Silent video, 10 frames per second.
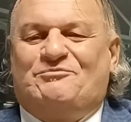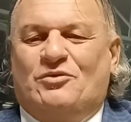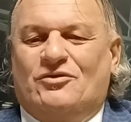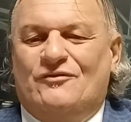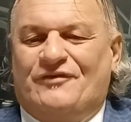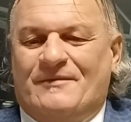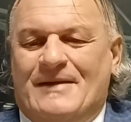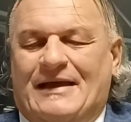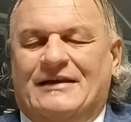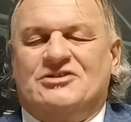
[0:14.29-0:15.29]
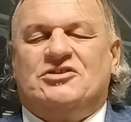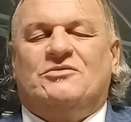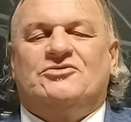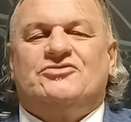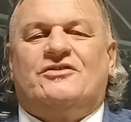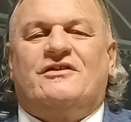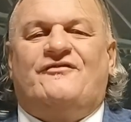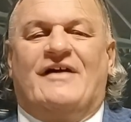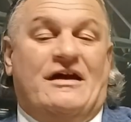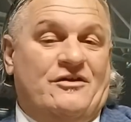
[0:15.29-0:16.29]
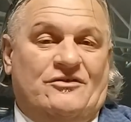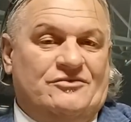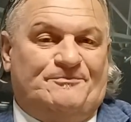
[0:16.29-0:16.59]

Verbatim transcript: può confermare che cinque giorni fa io ho